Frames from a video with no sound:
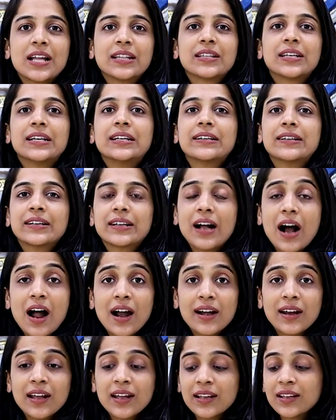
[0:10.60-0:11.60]
आते हैं
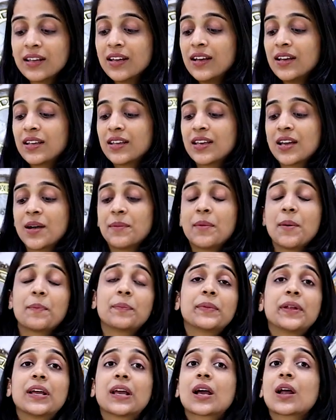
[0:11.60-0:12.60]
रिगार्डिंग कि हम
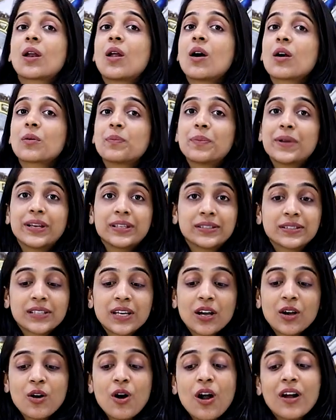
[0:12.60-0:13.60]
अपने क्लॉक बेस
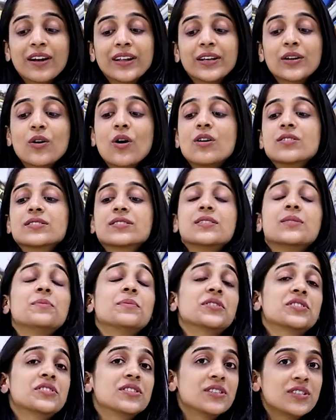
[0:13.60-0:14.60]
के अकॉर्डिंग कौन सी
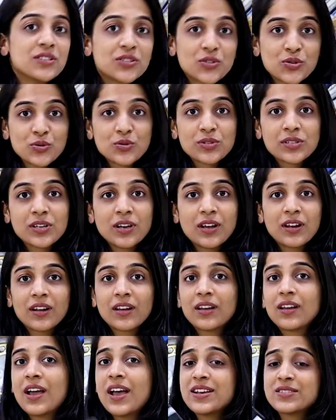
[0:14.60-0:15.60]
मशीन चूज़
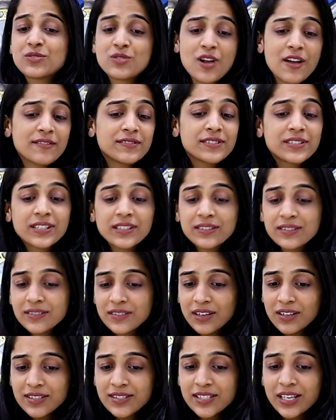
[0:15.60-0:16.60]
करें एज यू हैव
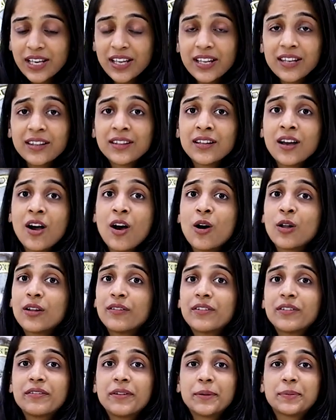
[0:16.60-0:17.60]
सीन
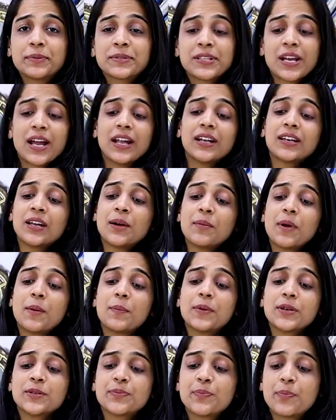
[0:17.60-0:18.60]
ऑन अवर वेबसाइट
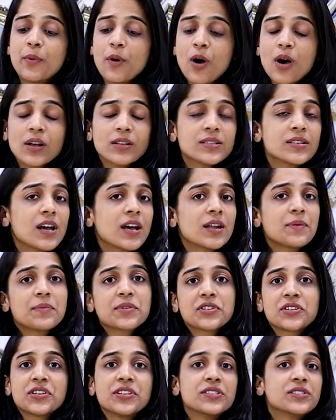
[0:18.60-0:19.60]
हमारे पास बहुत सारे
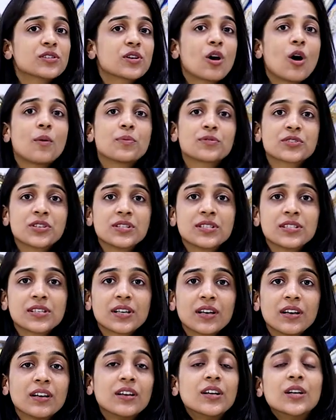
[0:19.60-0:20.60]
मशीन के ऑप्शन
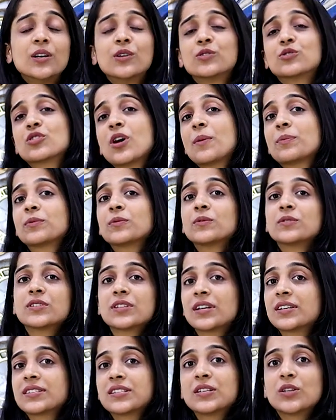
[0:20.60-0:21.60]
हैं जो आप
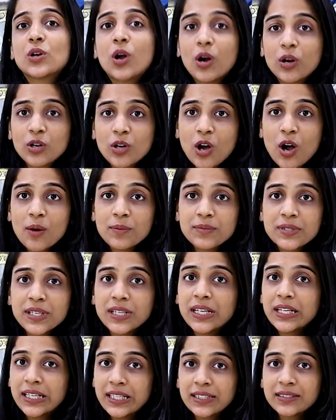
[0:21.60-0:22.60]
तुलसी रिजन डॉट कॉम
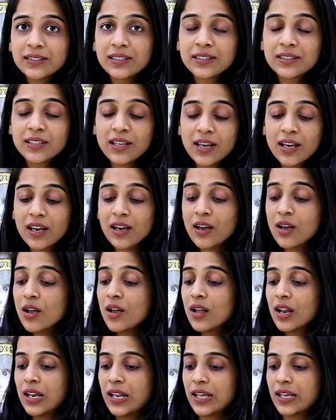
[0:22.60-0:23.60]
से ले सकते
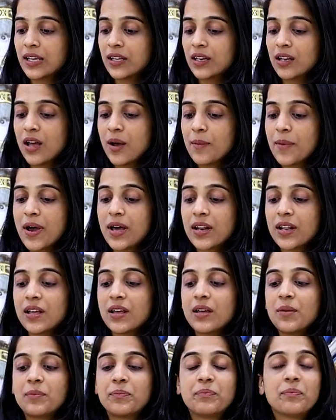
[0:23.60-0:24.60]
हैं लेकिन
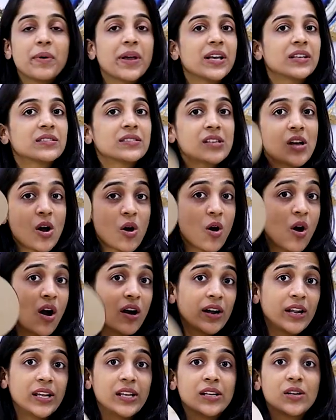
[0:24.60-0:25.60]
हमारे बेस के
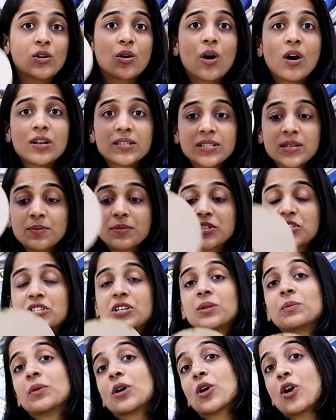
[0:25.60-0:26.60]
अकॉर्डिंग कौन सी
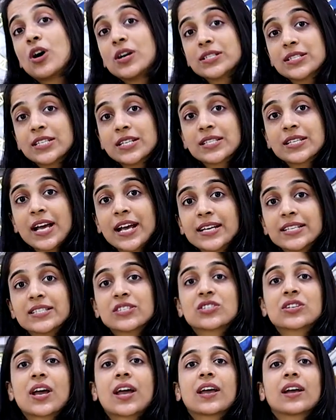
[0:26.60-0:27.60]
मशीन में कौन सा
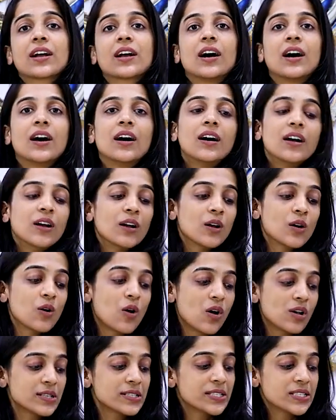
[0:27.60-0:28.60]
साइज़ जाएगा
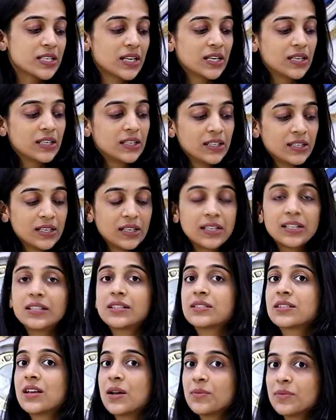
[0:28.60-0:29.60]
कौन से
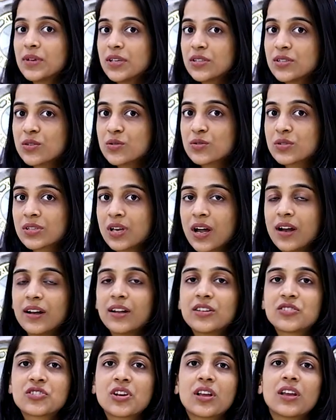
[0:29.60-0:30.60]
निडल्स हमें यूज़
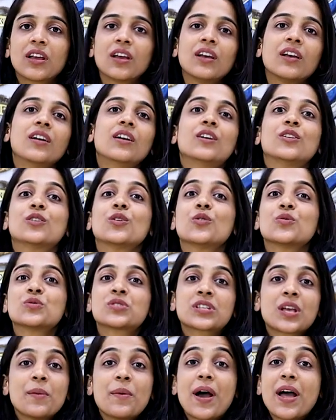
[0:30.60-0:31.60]
करने चाहिए तो
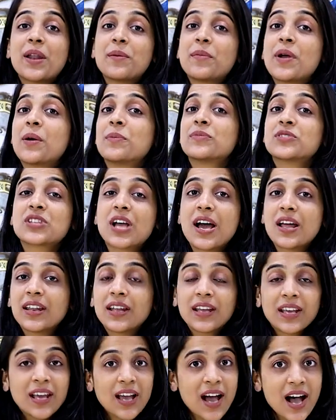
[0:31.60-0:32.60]
उसके बारे में हम
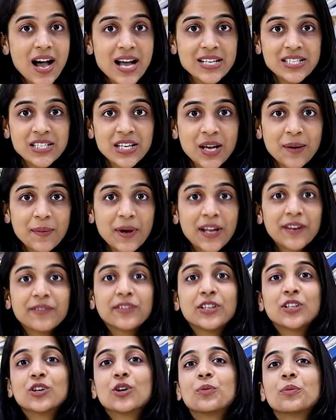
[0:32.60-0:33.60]
जानेंगे आज के
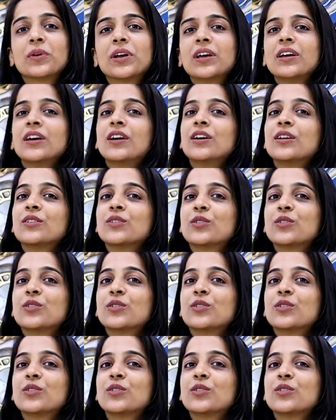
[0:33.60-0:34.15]
हमारे वीडियो में